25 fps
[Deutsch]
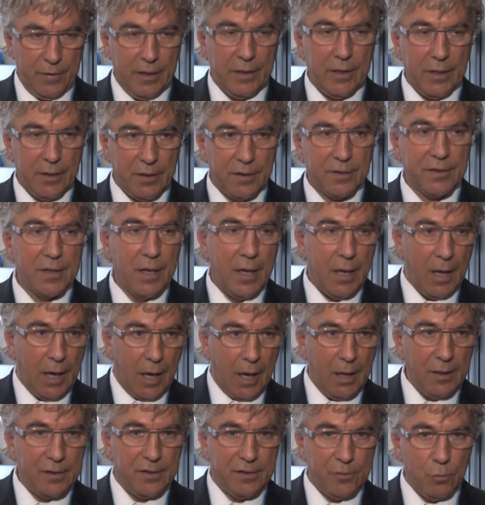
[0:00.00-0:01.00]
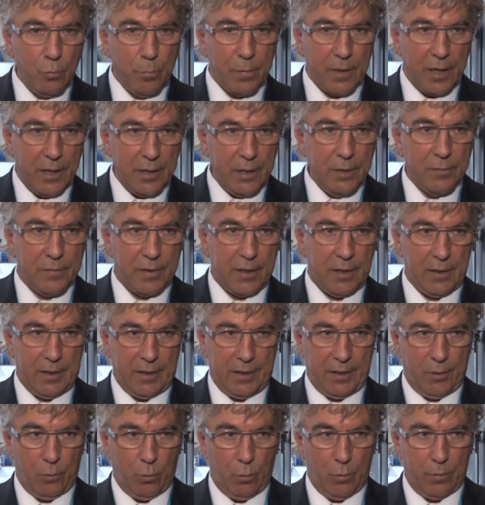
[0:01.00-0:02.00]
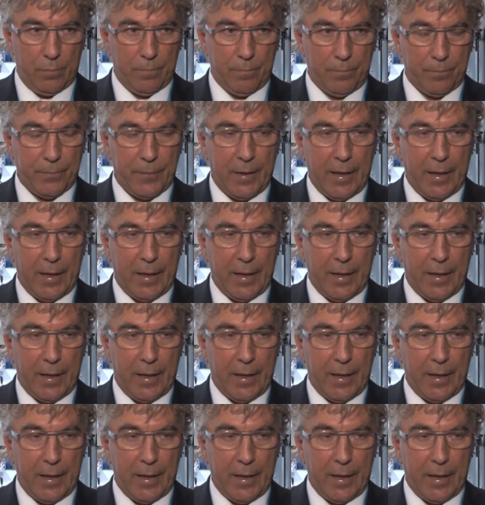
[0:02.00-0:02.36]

Wir nennen das Hals-Supra-Infraregion.